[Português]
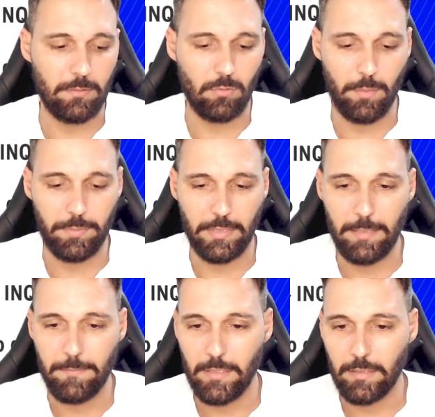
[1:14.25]
Top,
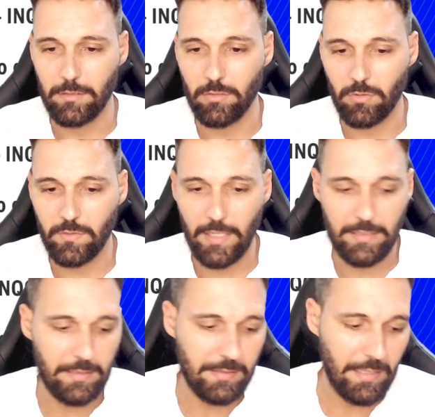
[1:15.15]
né? Deixa eu
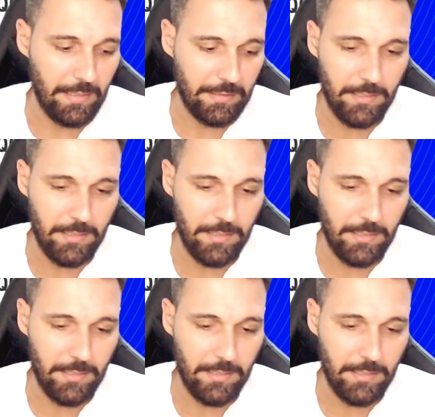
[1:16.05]
sair da tela